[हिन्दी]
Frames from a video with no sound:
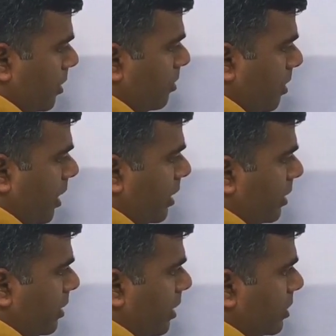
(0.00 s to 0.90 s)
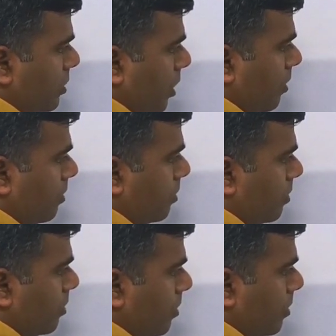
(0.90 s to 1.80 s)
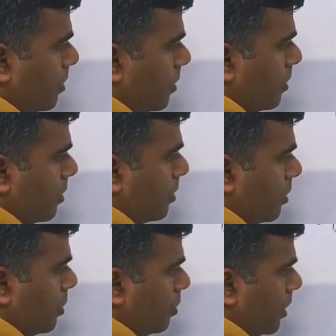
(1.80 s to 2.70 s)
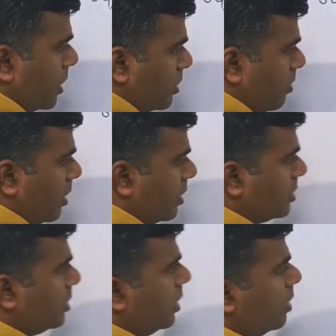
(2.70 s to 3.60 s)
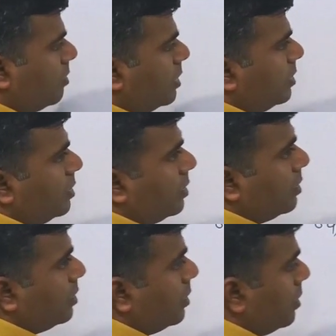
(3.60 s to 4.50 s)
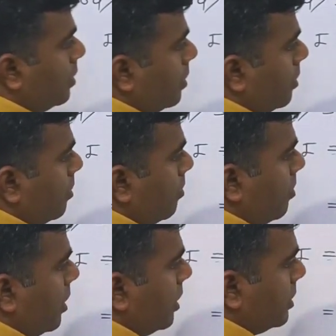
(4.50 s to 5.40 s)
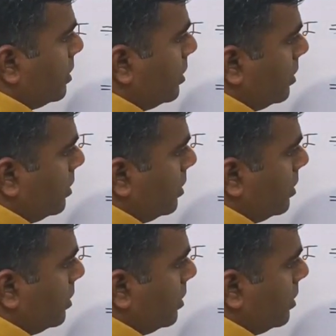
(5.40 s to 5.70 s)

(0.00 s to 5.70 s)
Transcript: डी बाई डी एक्स ऑफ टू एक्स प्लस इलेवन प्लस